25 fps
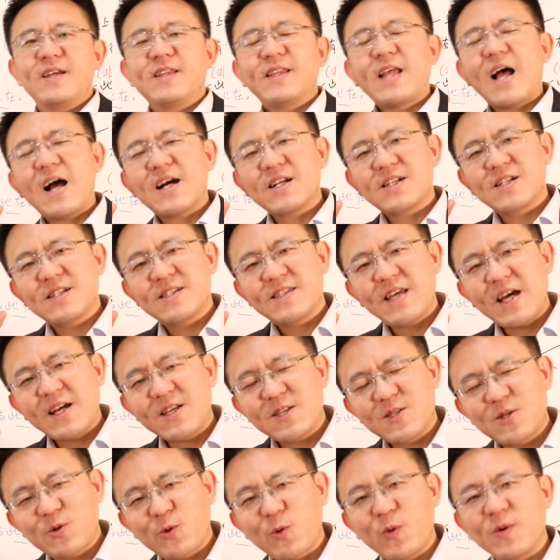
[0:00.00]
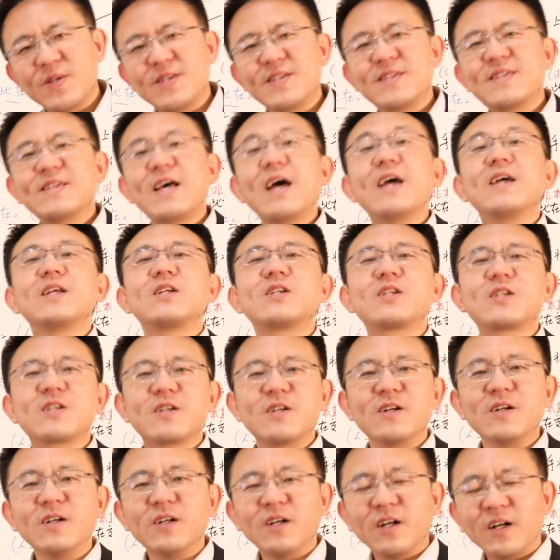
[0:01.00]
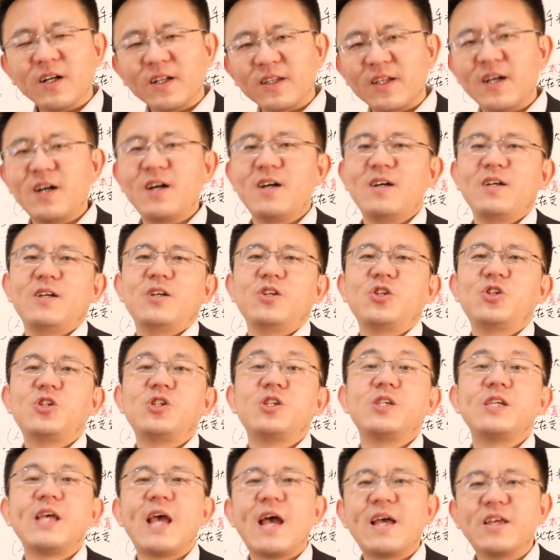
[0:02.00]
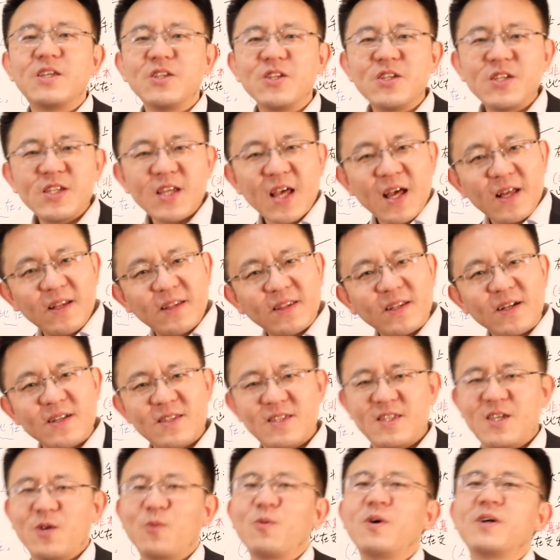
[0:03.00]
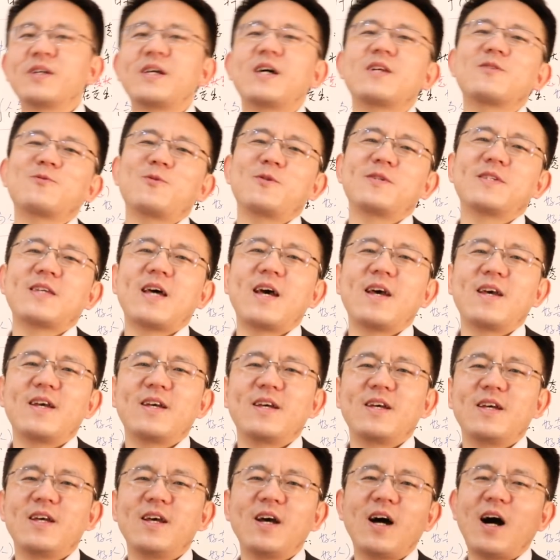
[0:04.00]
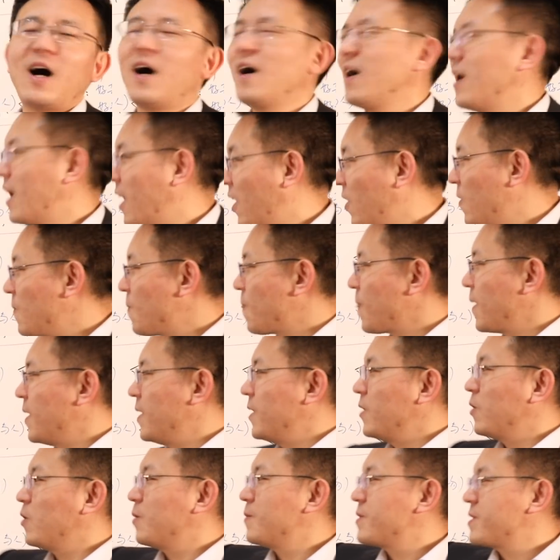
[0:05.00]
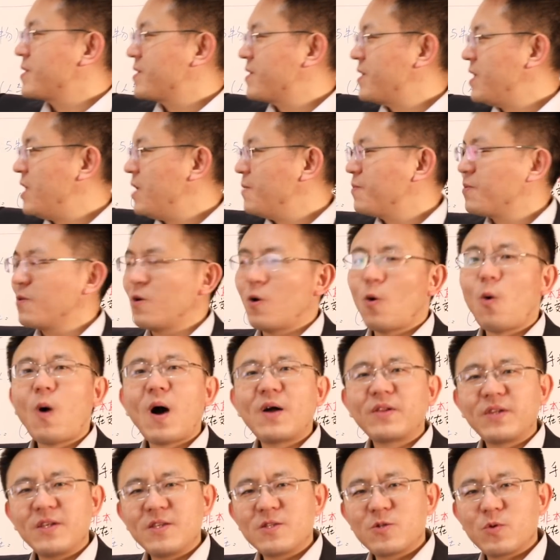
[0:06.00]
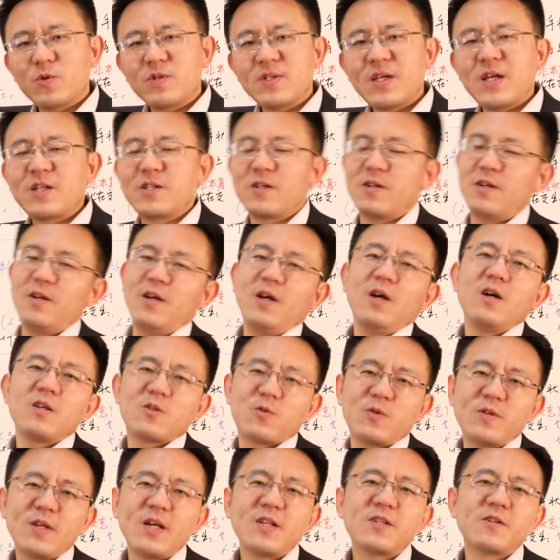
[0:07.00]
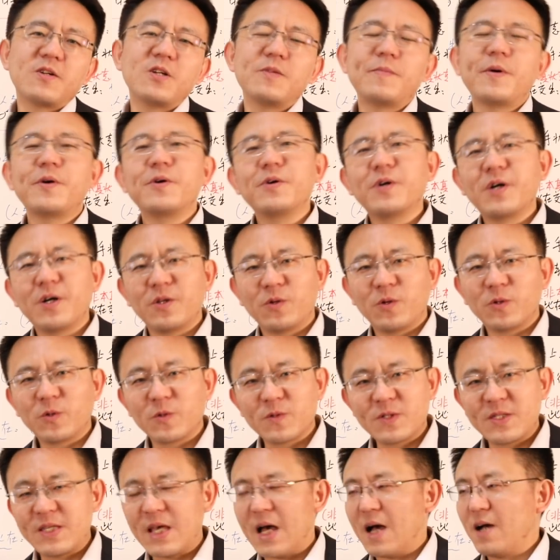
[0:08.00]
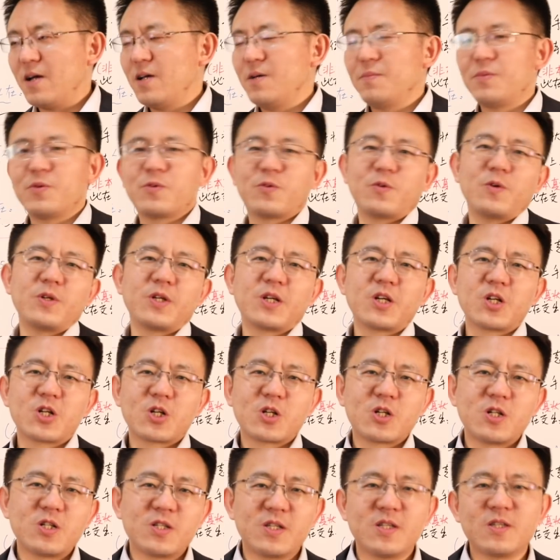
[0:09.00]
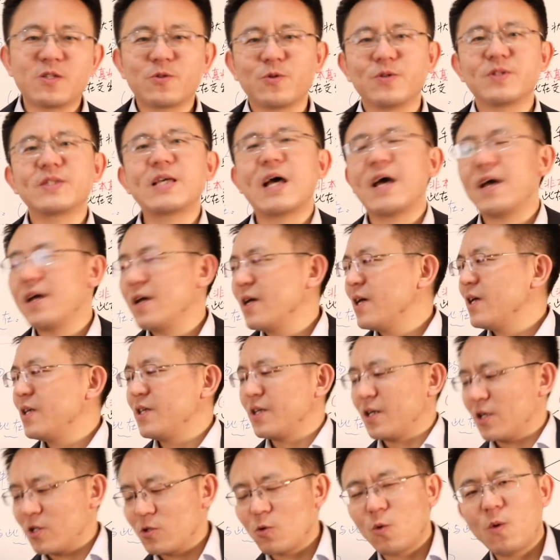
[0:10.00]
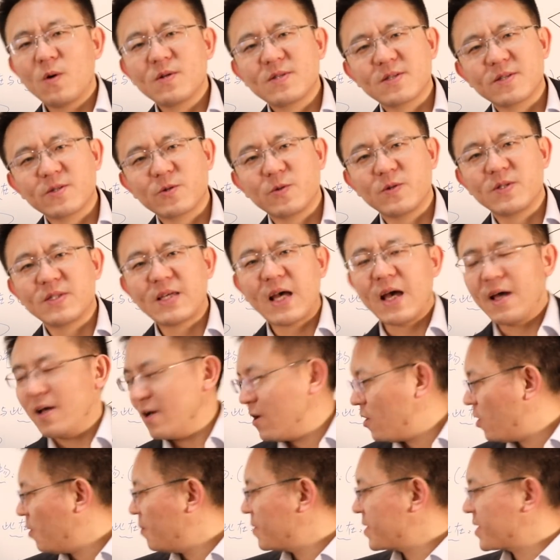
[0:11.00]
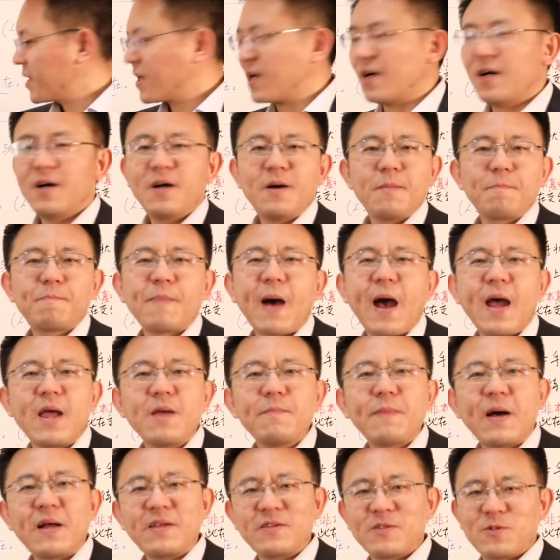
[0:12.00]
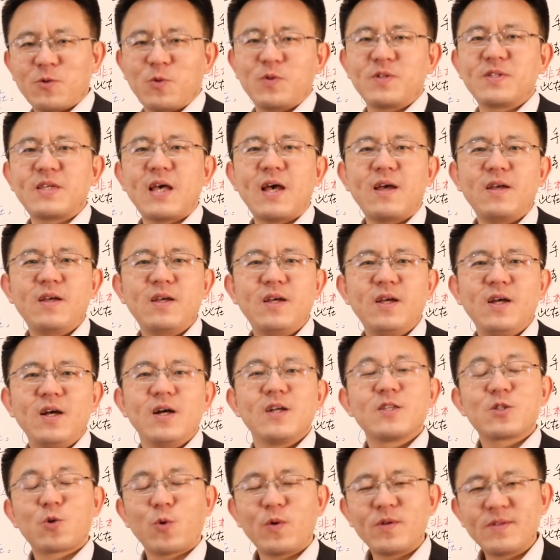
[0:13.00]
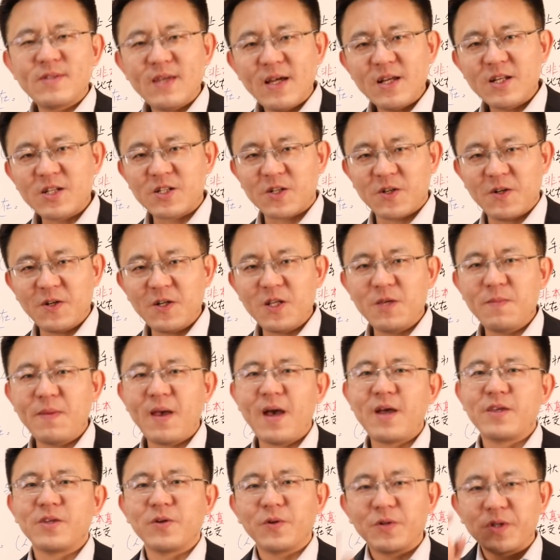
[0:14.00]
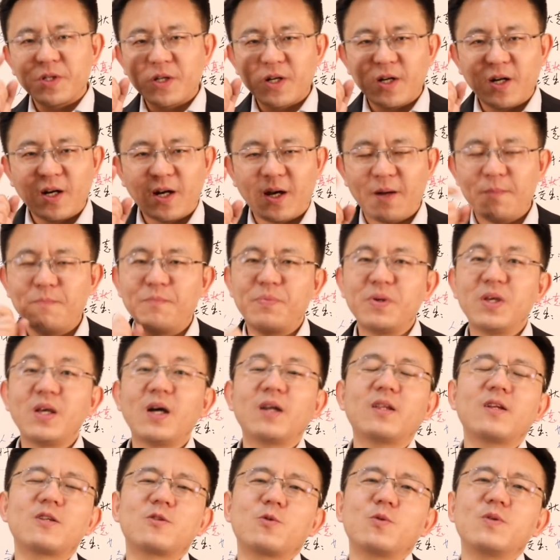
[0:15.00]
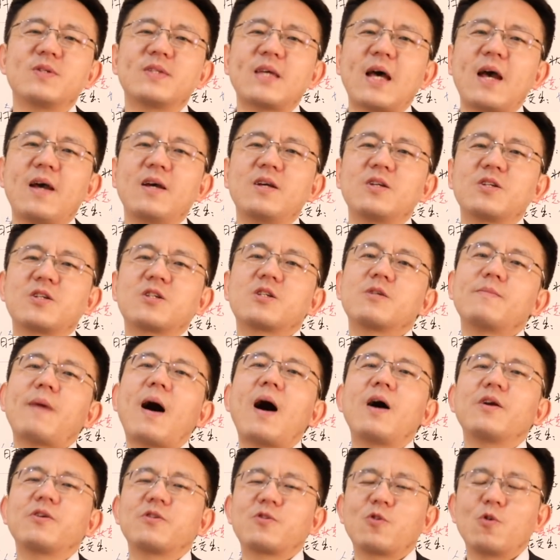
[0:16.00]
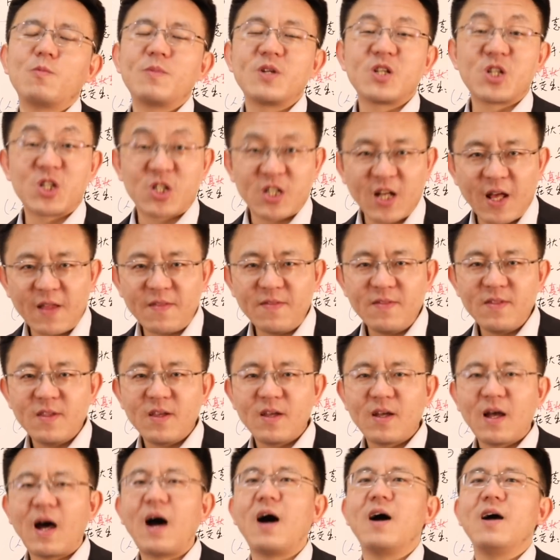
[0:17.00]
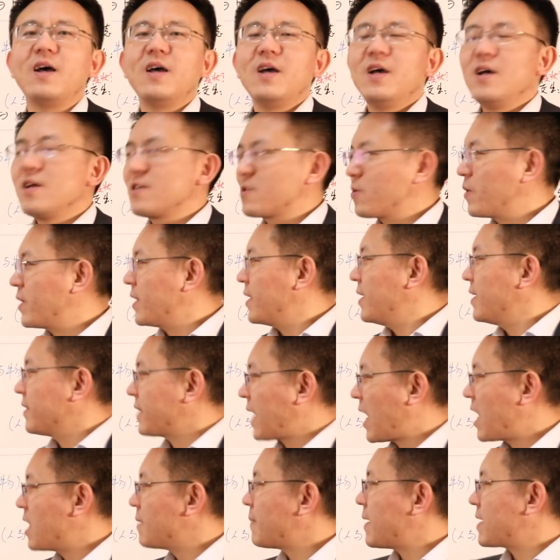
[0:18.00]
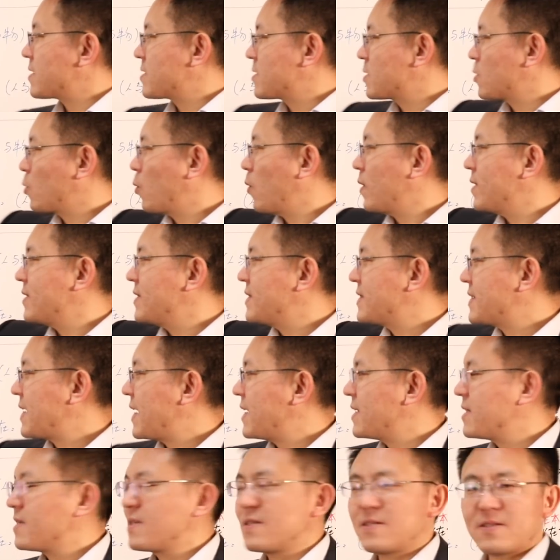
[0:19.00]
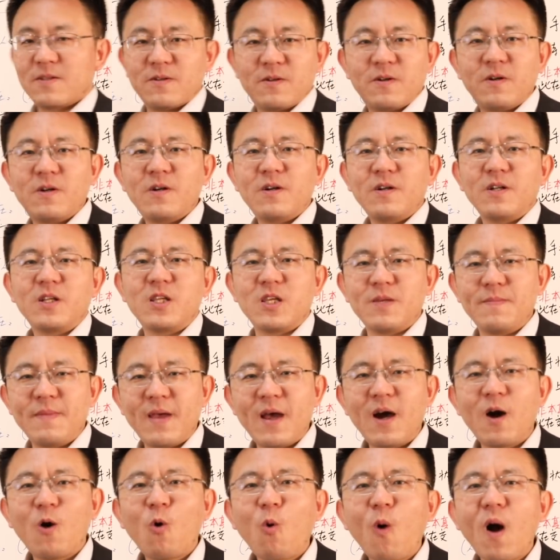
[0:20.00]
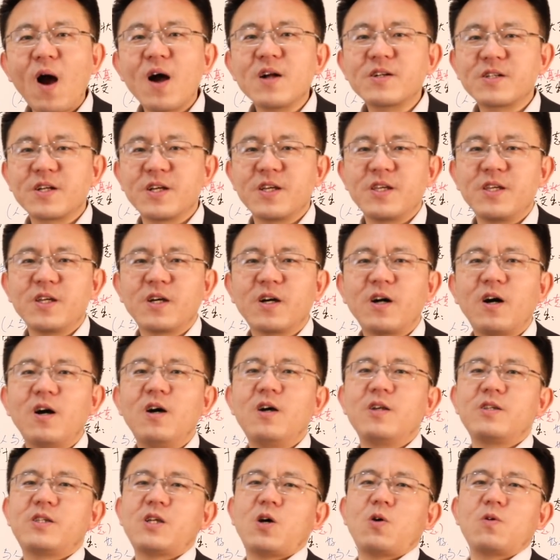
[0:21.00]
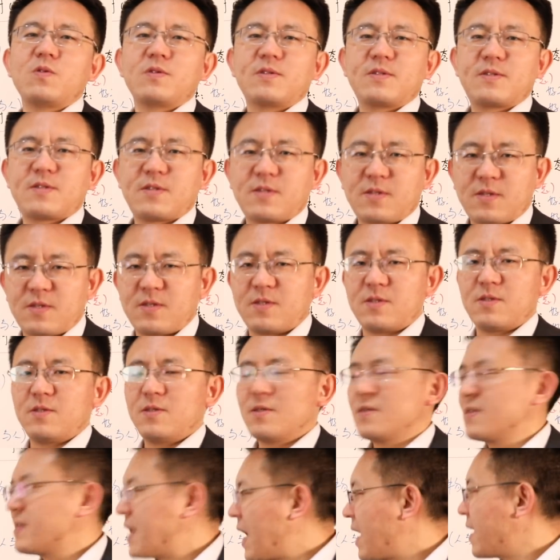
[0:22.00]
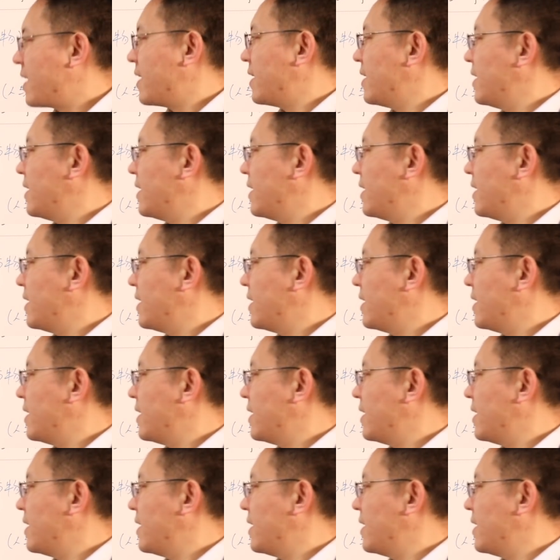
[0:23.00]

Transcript: 它是在存在者的显现的情况下存在啊。好，我们进一步划定存在者。存在者里面有很多东西啊，比如说一个事情存在，一个桌子存在，我们这个白板存在。存在者里面有一个很不一样的存在是什么？就是我们人啊。所以他要把存在者里面化成一个叫此在。